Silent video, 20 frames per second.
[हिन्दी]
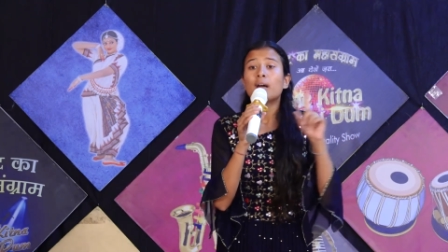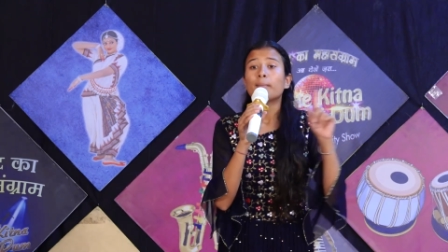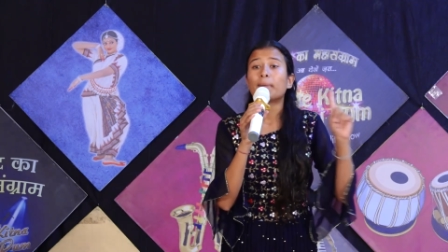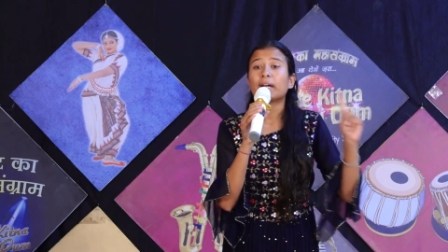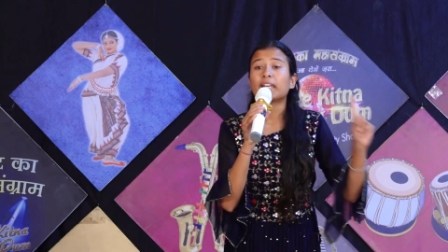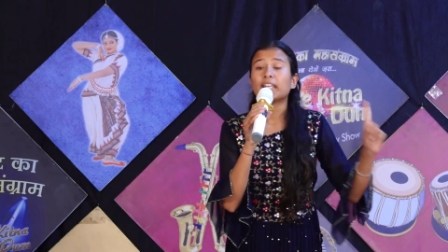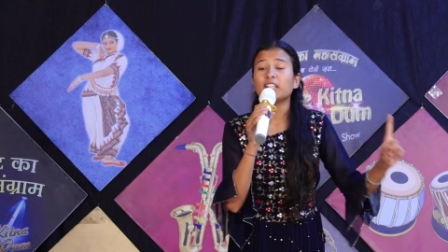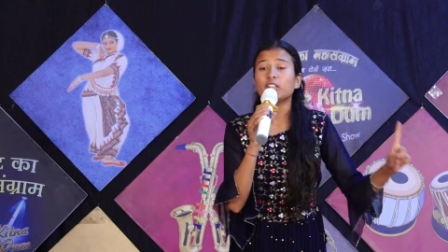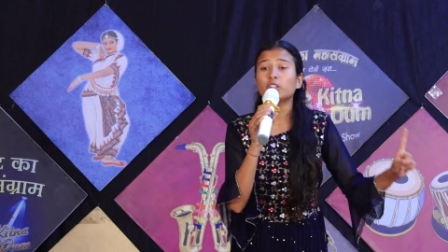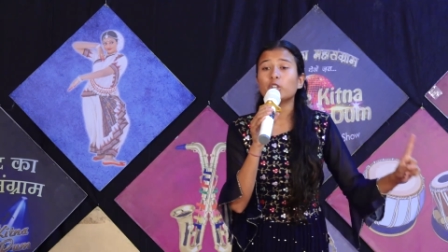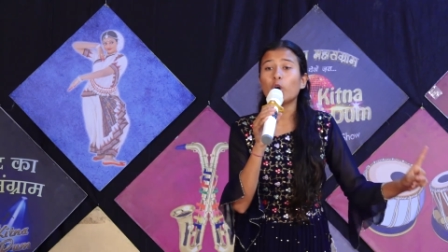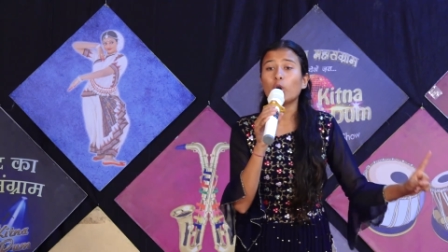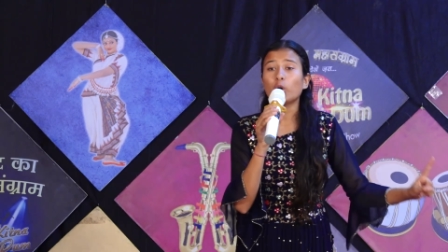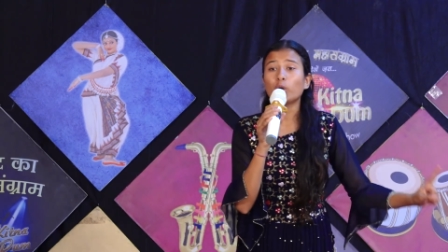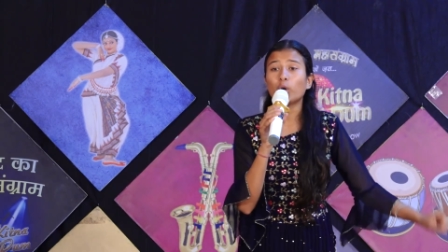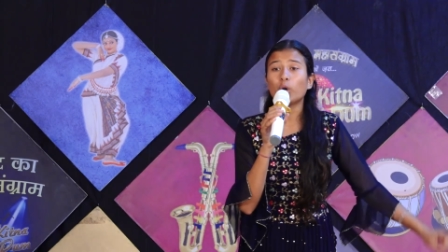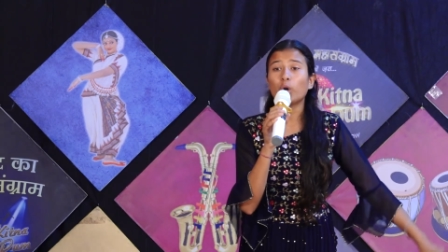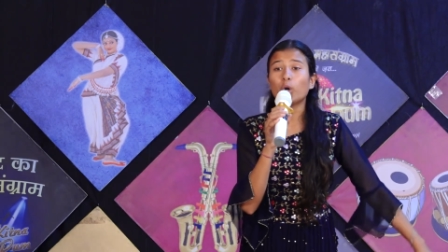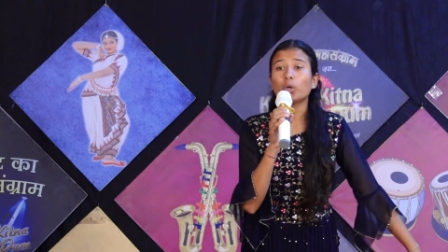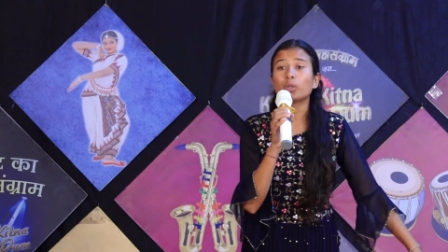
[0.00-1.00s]
परिंदों
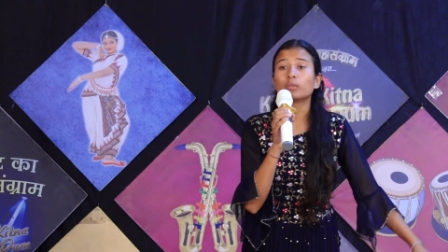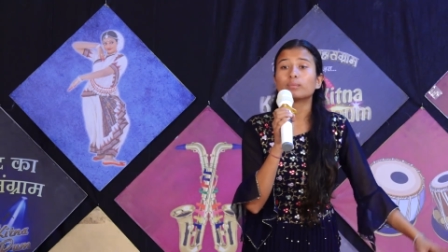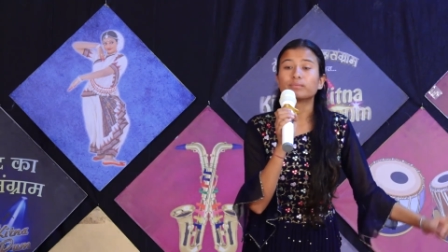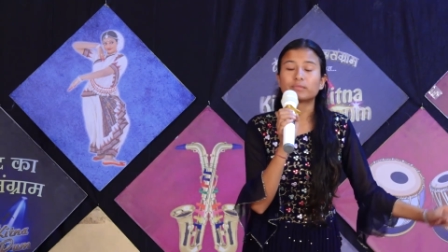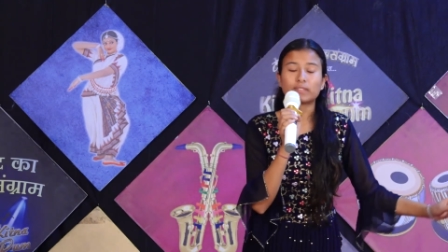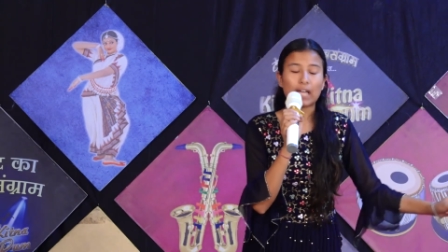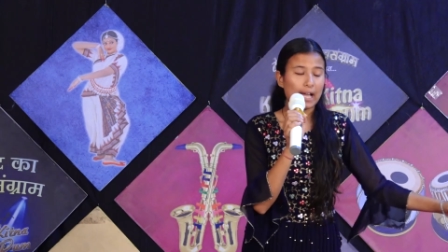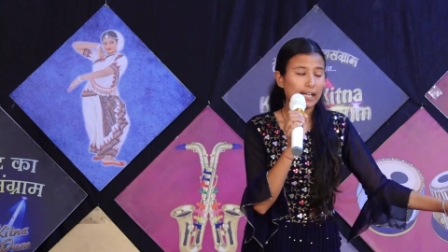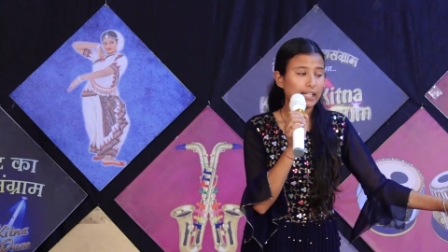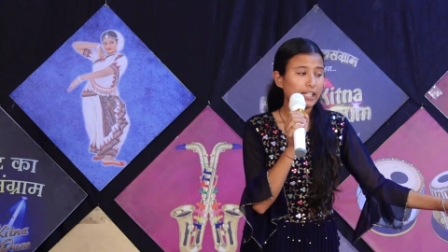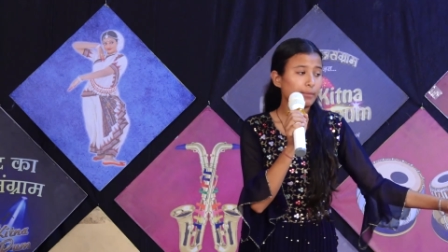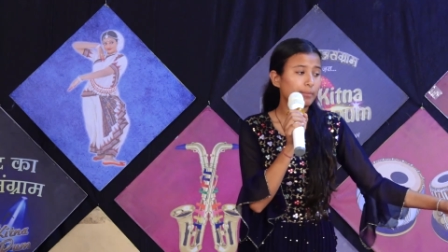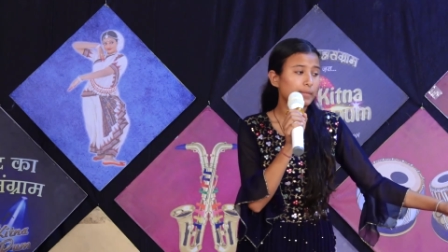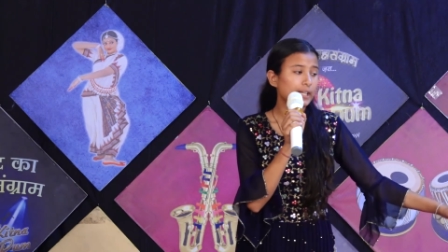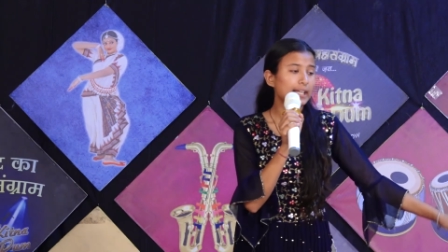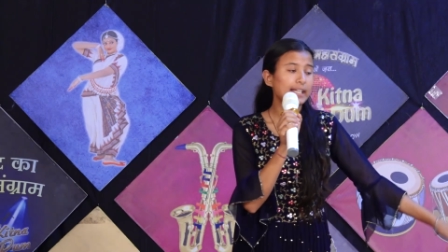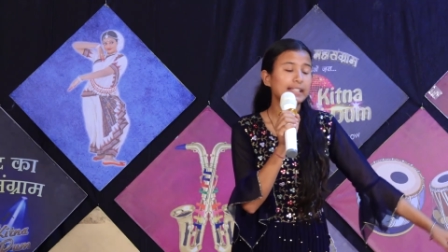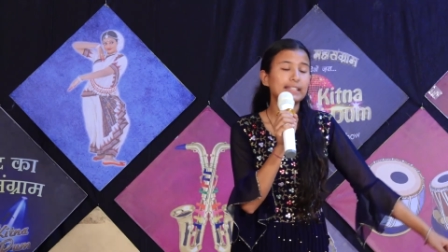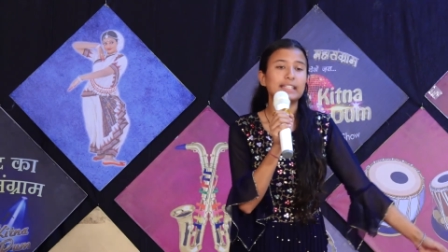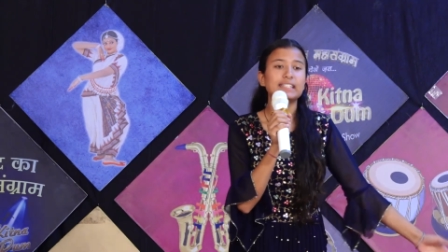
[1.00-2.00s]
को तालीम
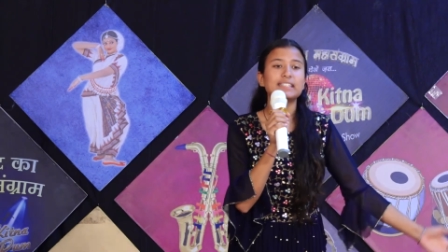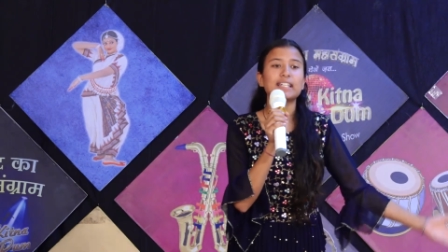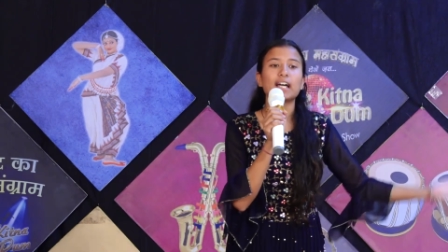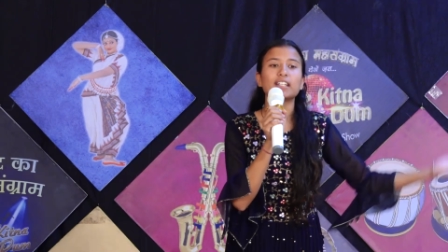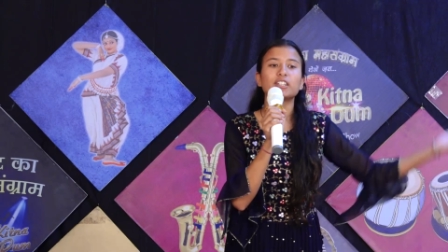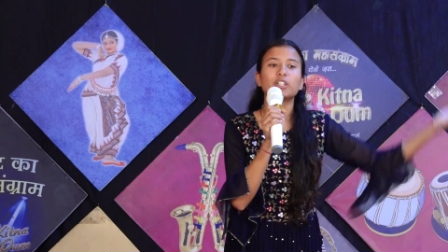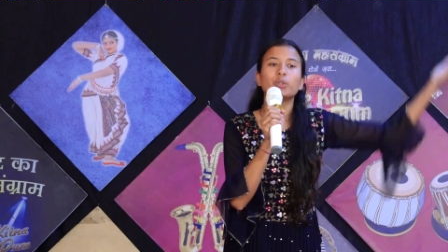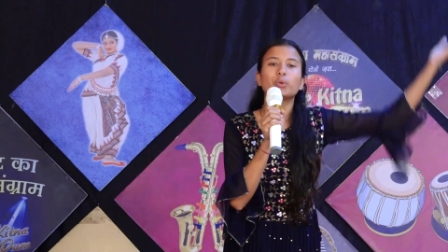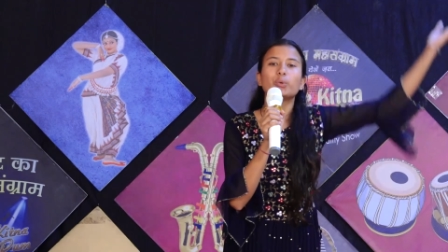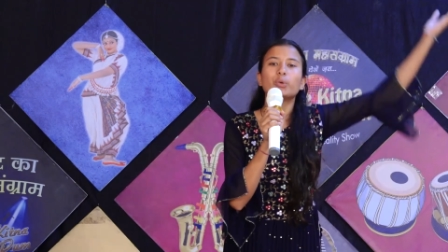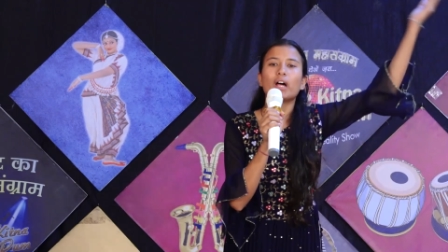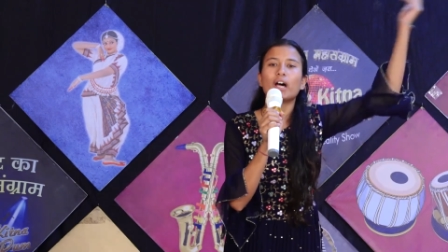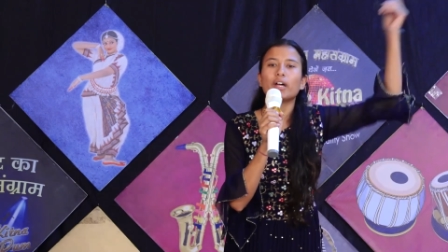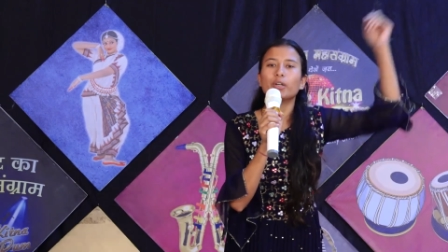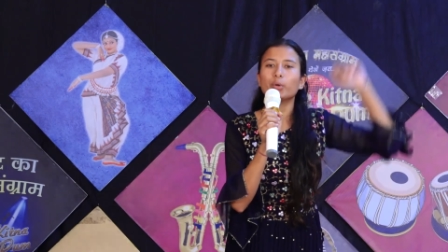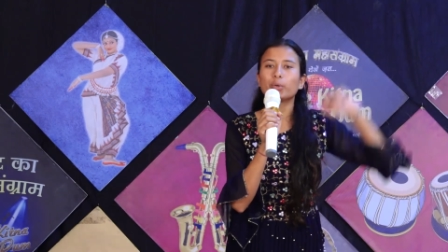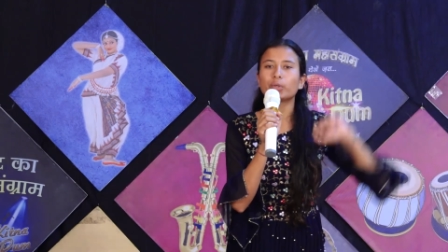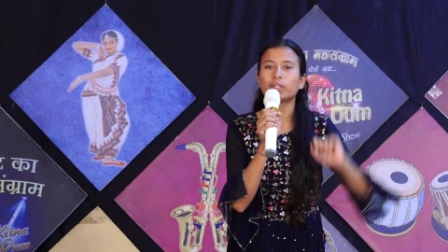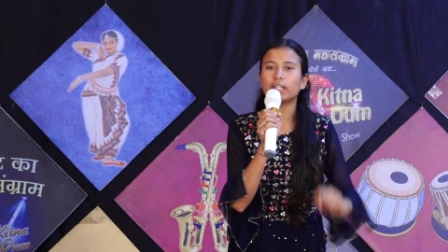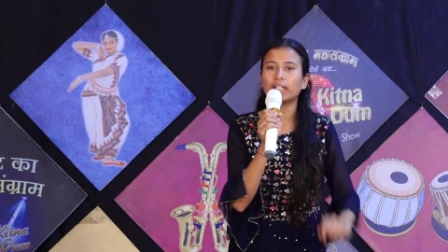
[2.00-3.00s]
नहीं दी जाती
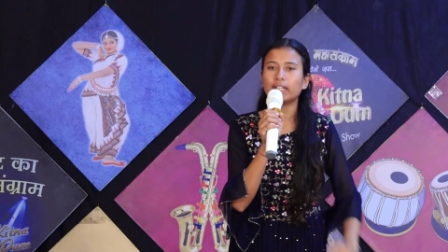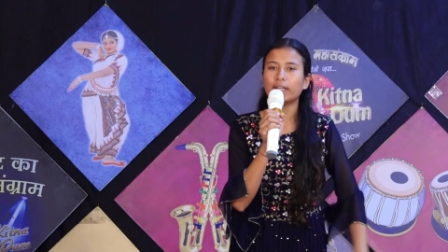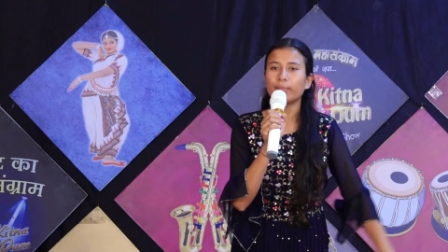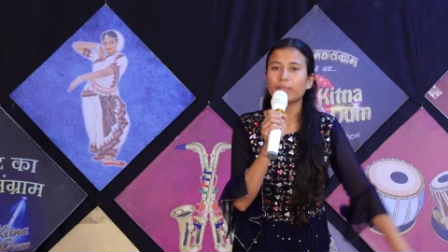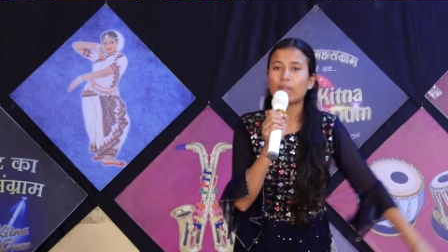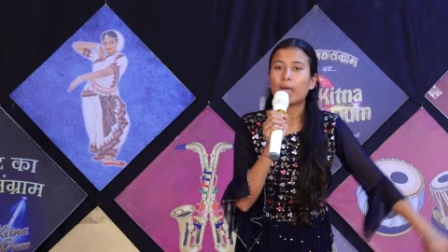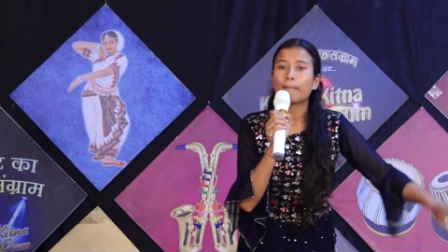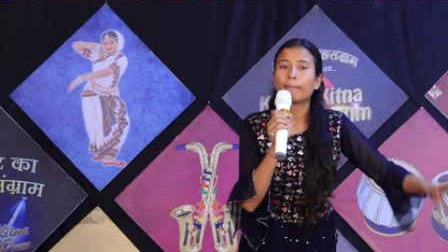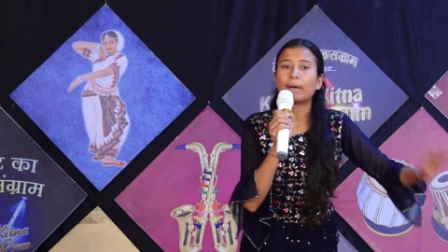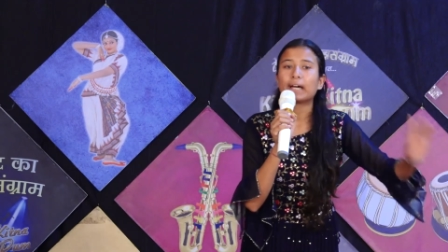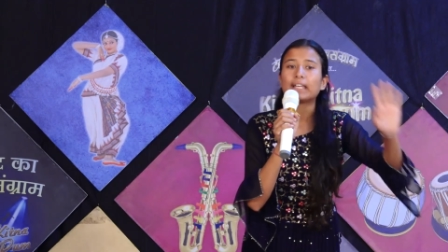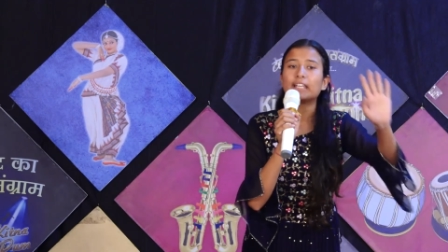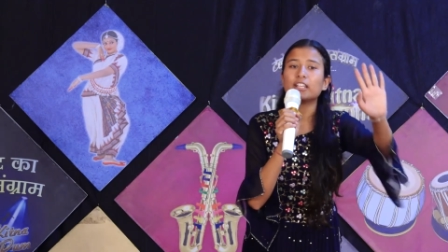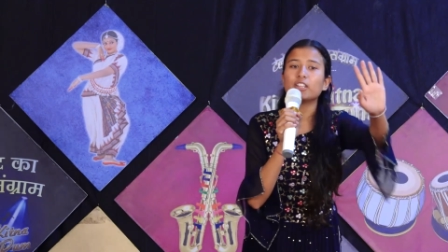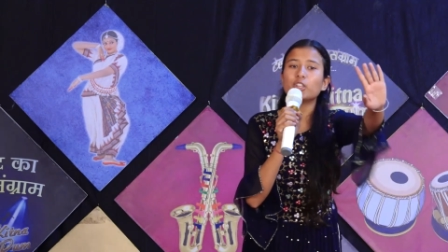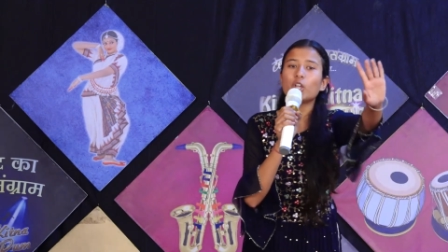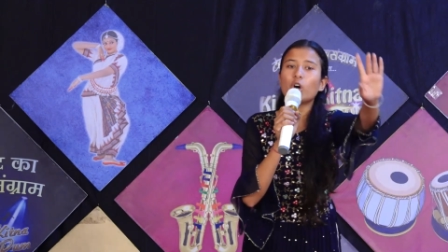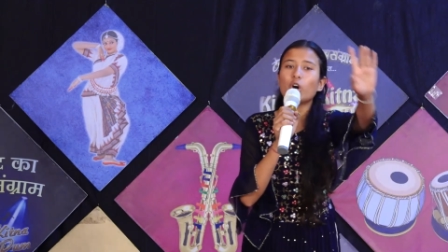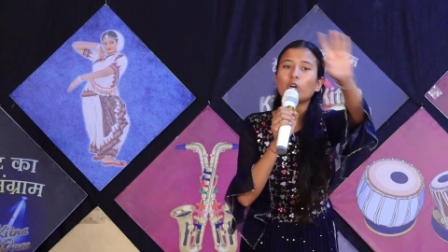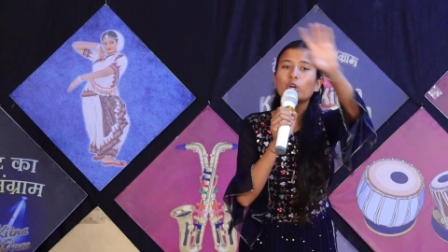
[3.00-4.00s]
उड़ानों की
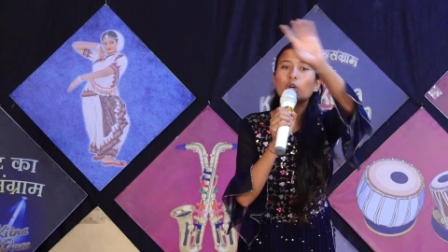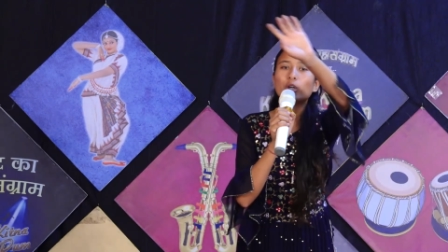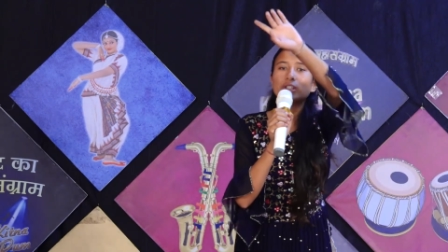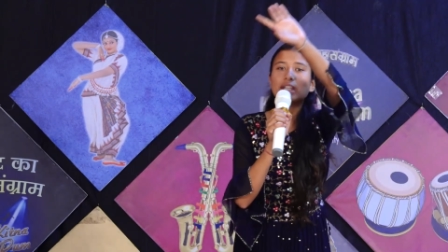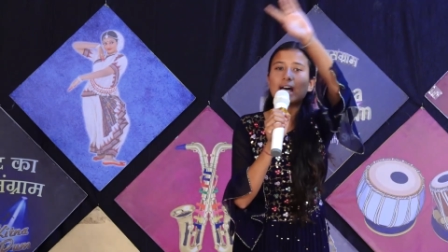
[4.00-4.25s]
परिंदों को